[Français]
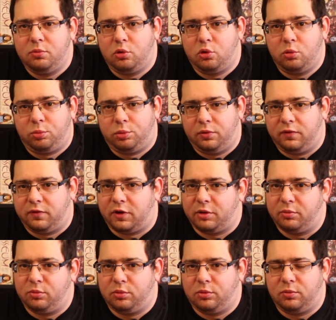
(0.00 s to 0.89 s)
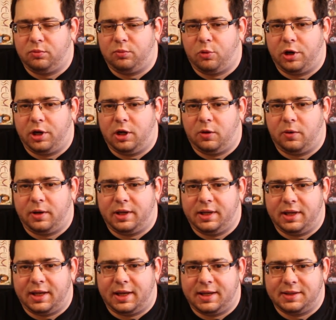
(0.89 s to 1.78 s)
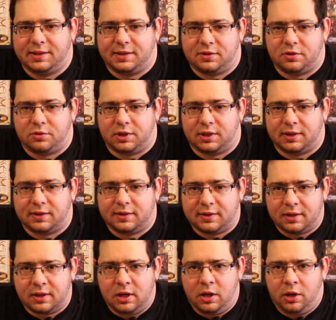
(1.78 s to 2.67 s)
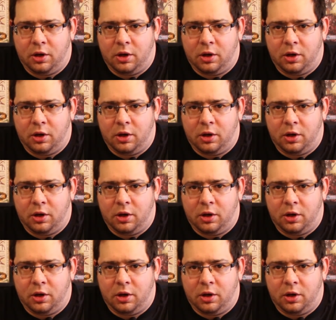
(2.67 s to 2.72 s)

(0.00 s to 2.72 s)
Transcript: Beaucoup plus fun, moins long et ainsi de suite.